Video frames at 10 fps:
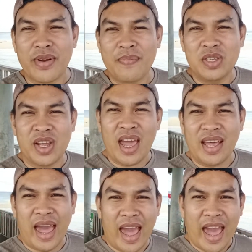Rapid
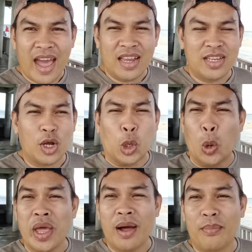Jake and
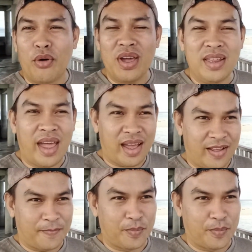Kuya Boynek.